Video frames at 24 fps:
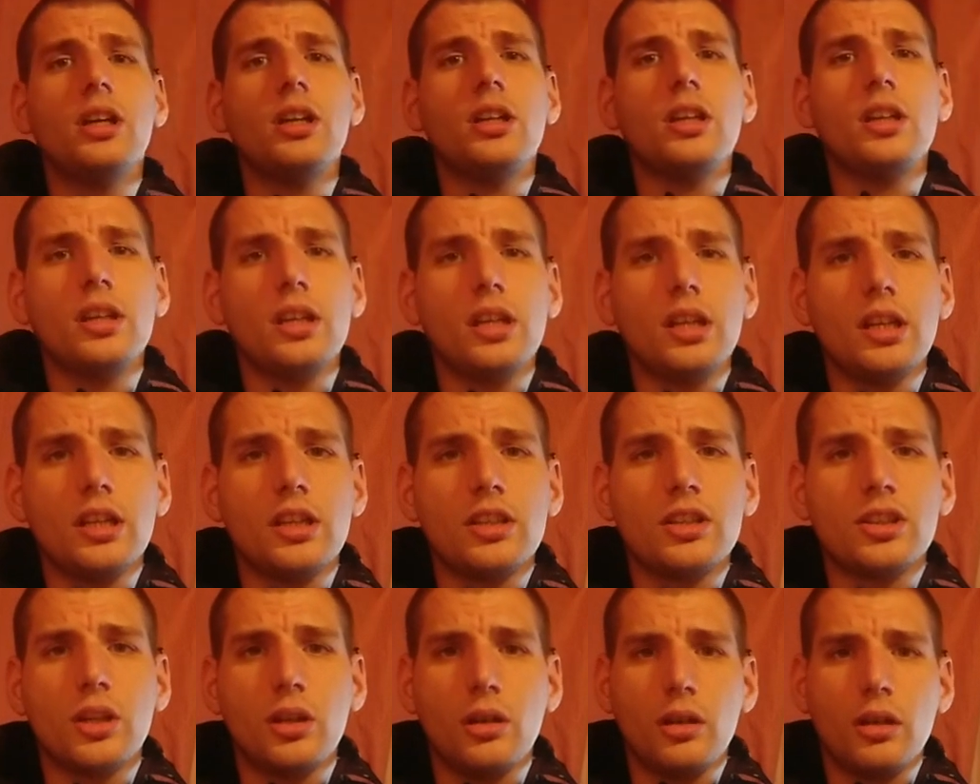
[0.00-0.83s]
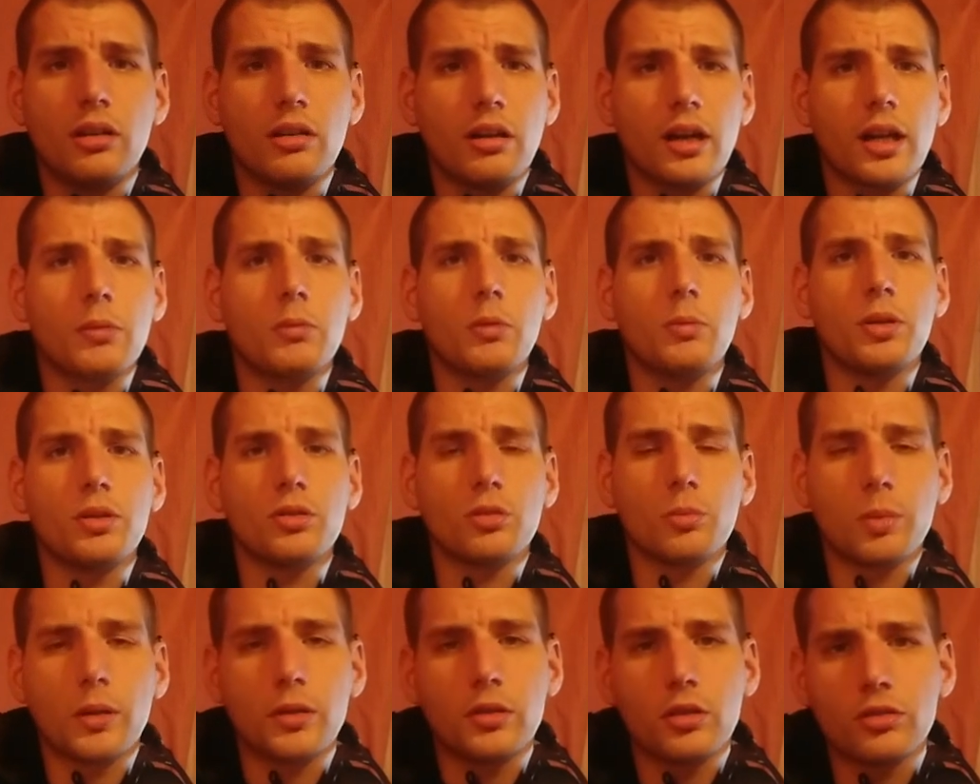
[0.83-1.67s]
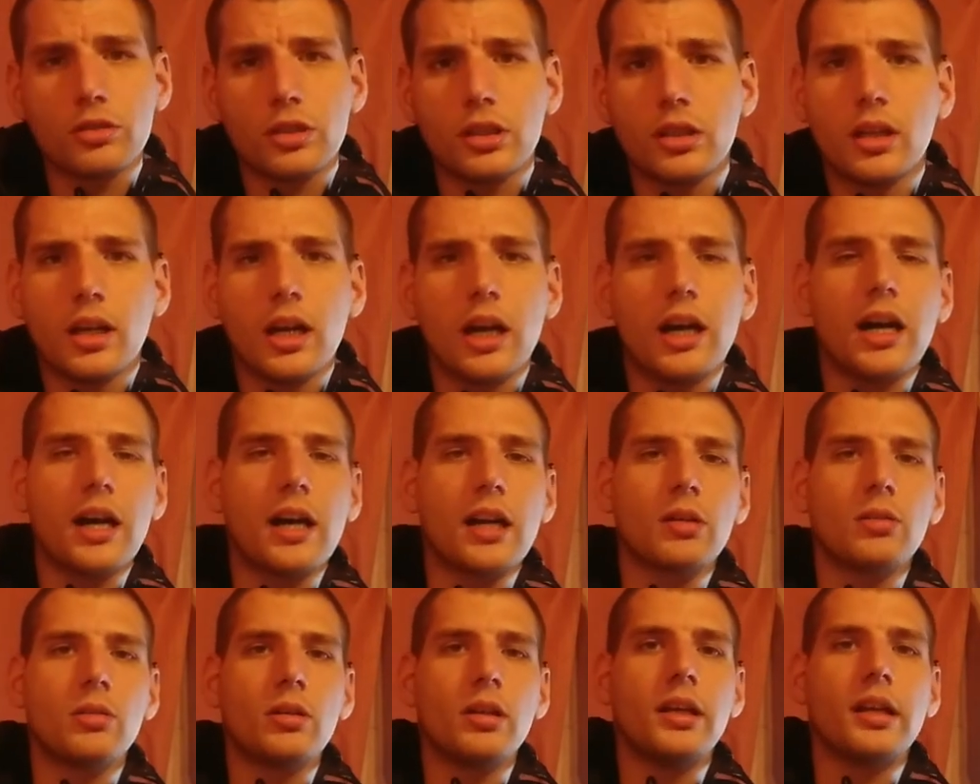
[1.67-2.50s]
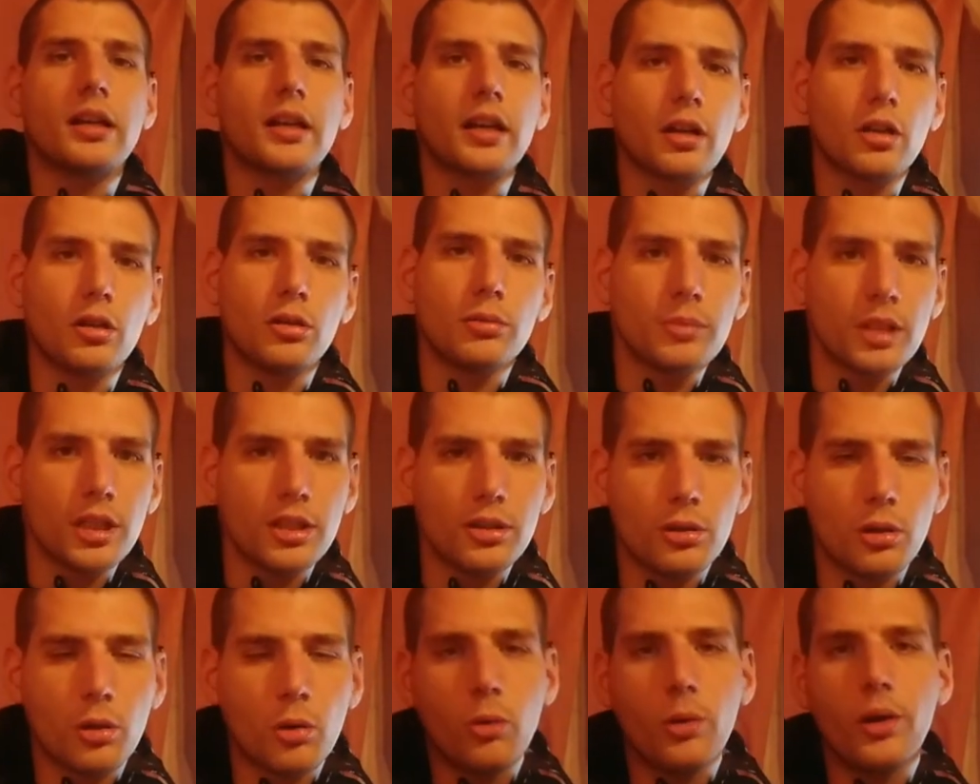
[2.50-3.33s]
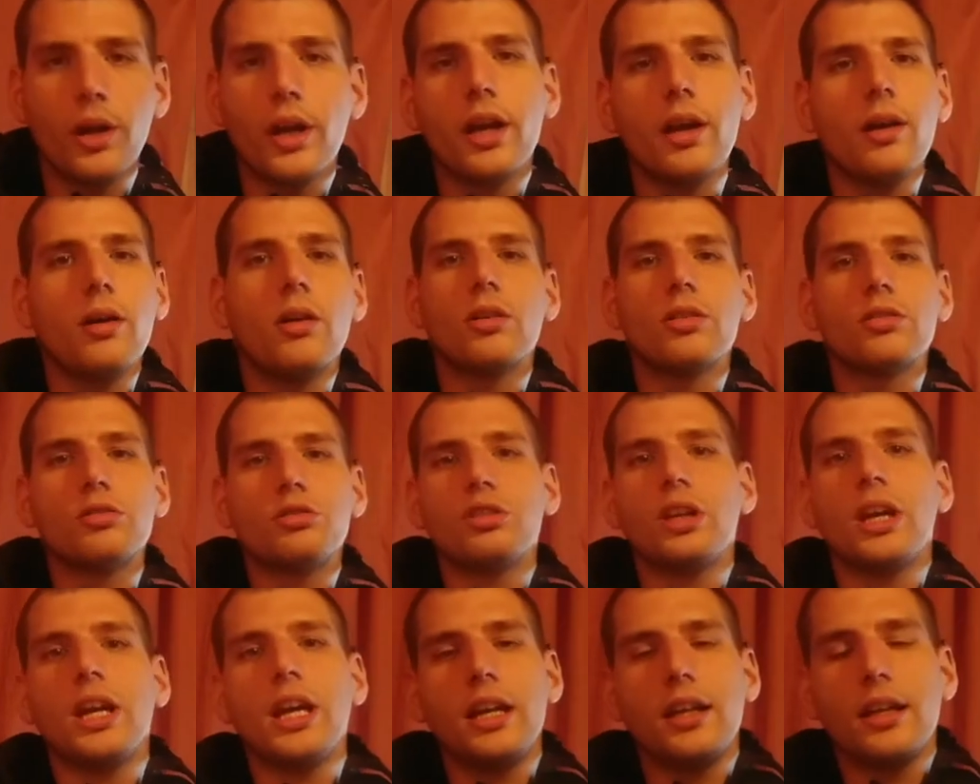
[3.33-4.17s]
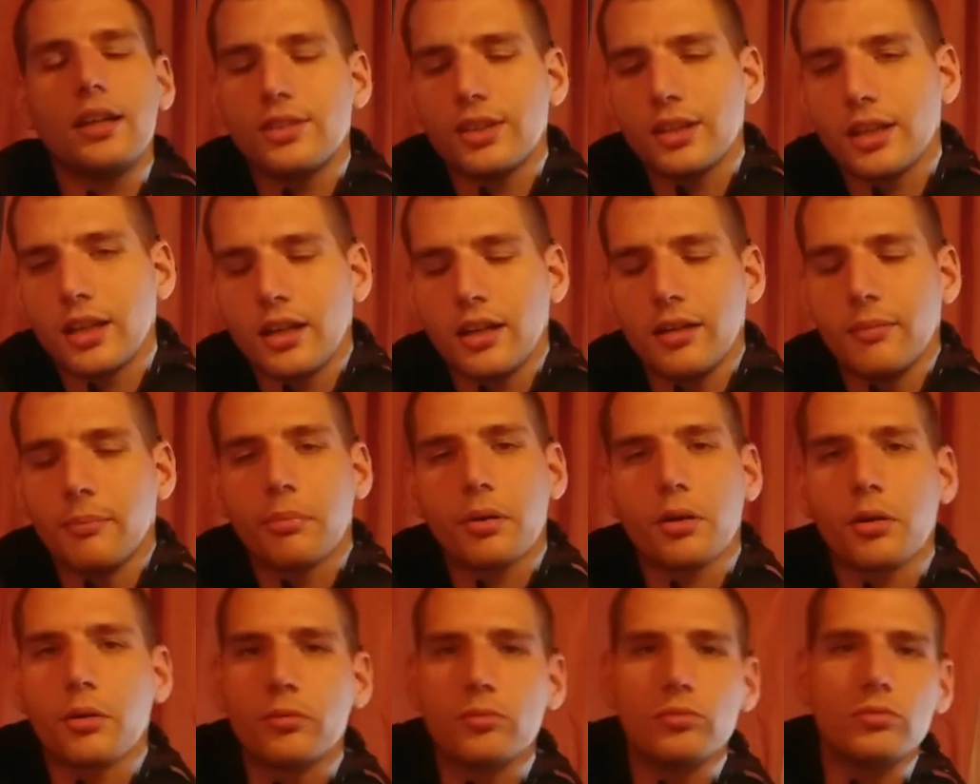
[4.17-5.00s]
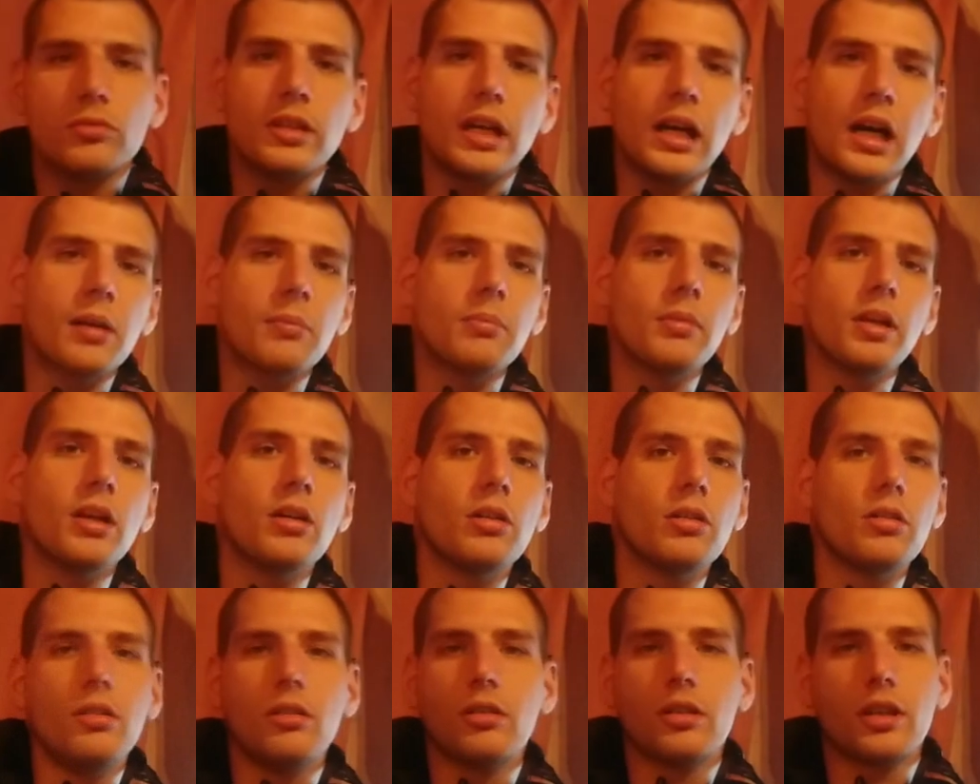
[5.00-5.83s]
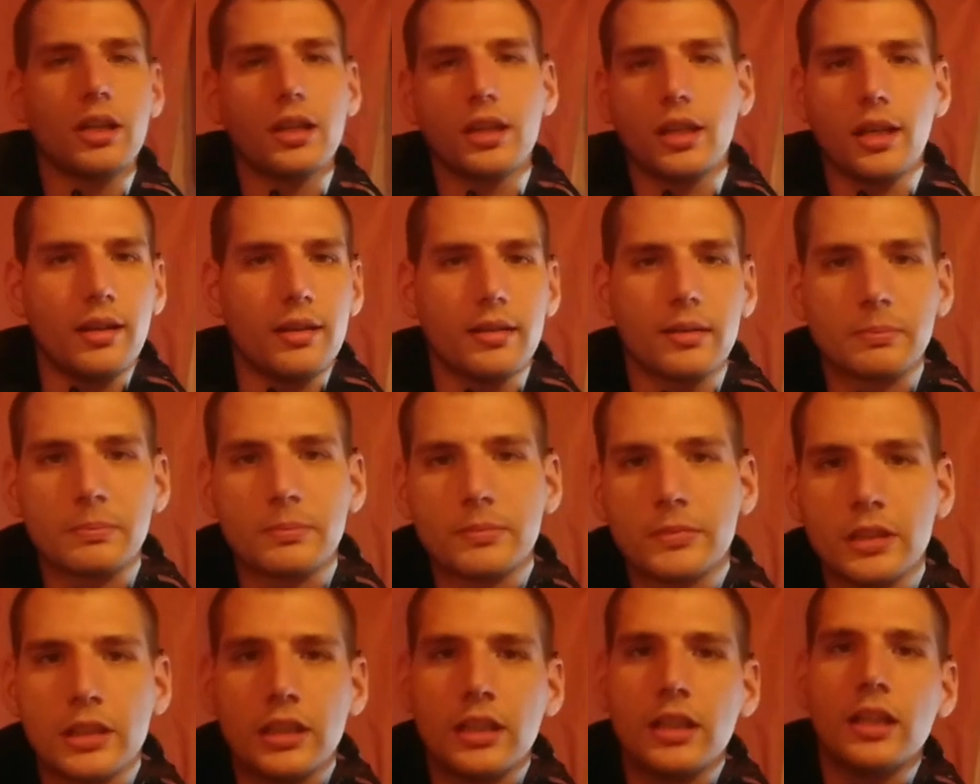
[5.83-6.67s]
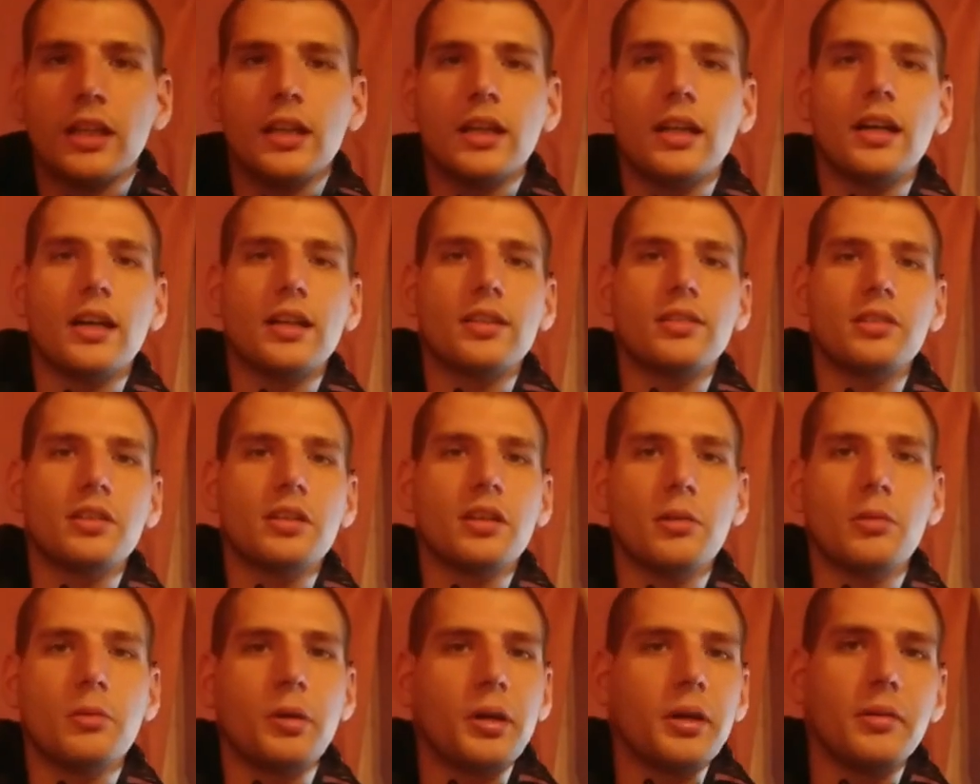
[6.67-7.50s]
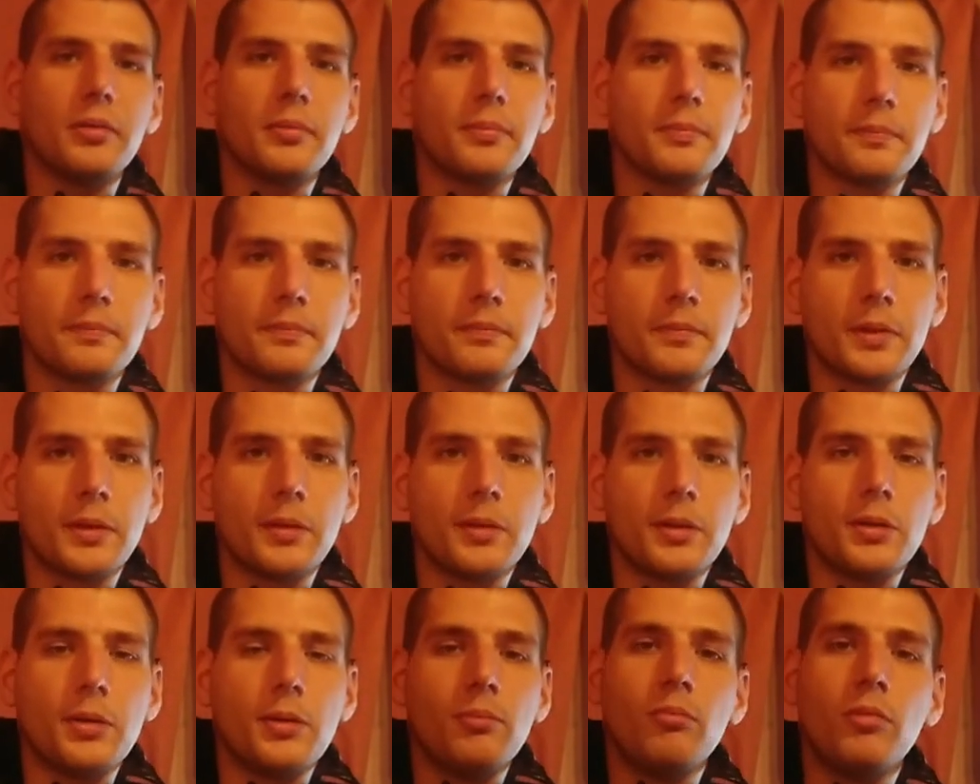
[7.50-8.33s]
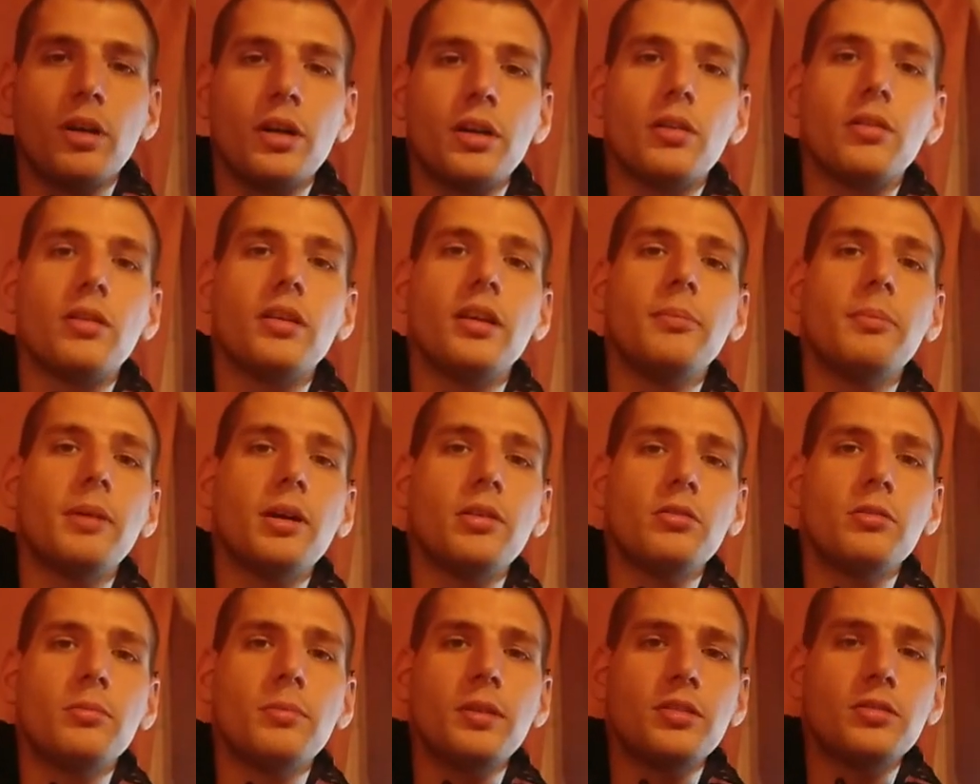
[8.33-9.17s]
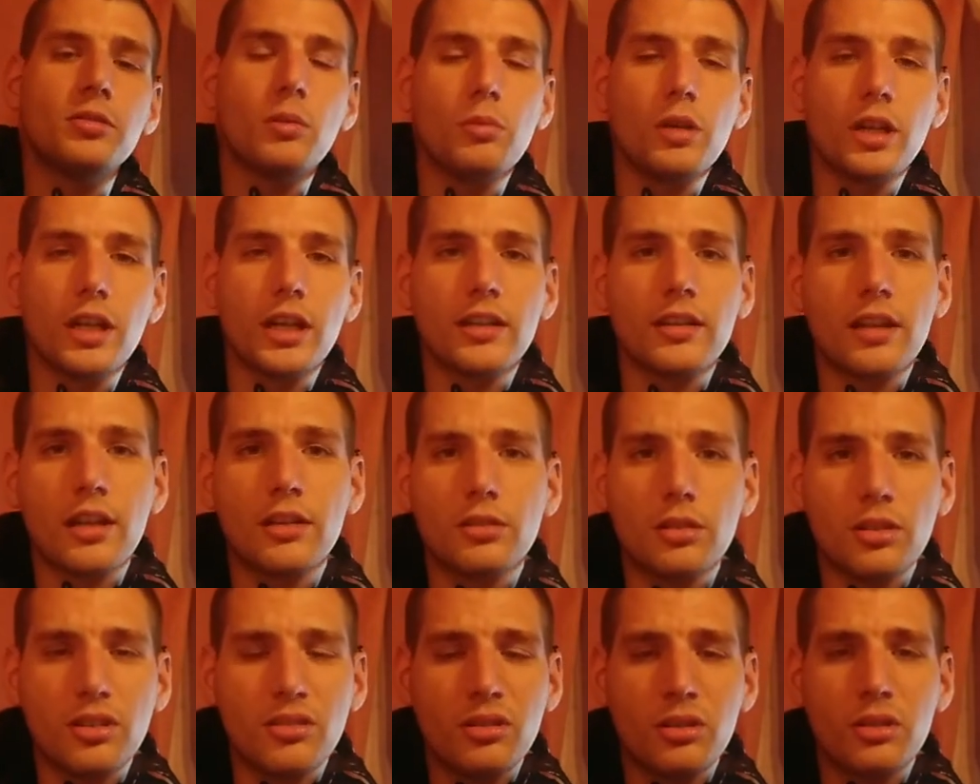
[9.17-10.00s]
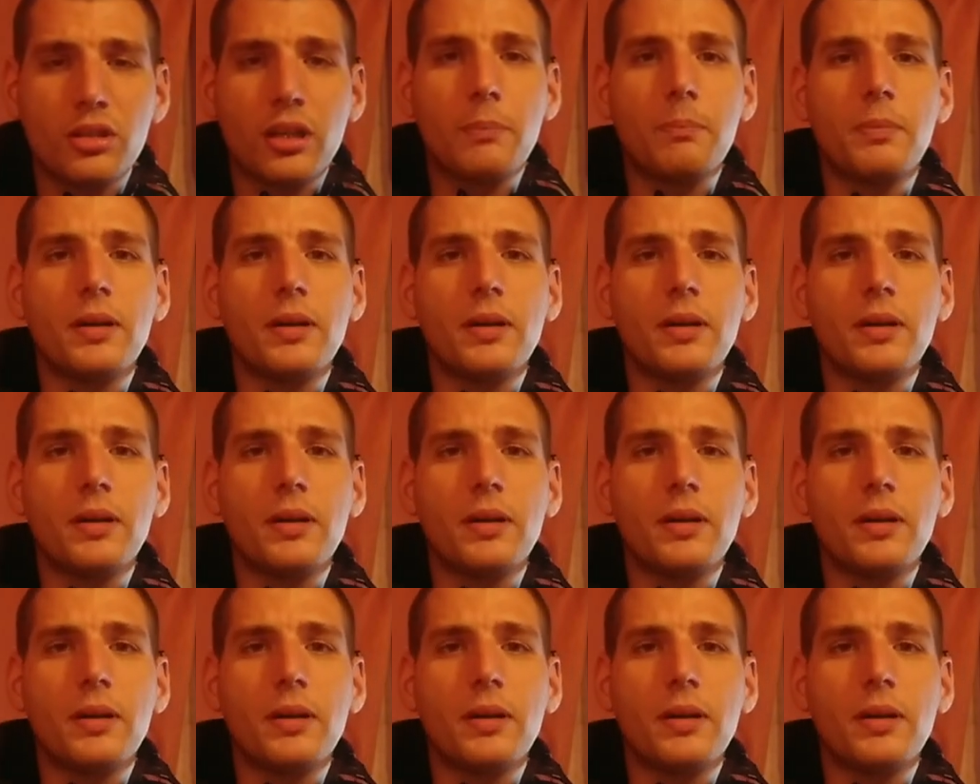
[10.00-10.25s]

y se le armo un presupuesto sin cargo, les recomiendo juegos, series si quieren preguntarme o lo que quieran. Así que bueno, bueno, les mando un beso muy grande a todos, que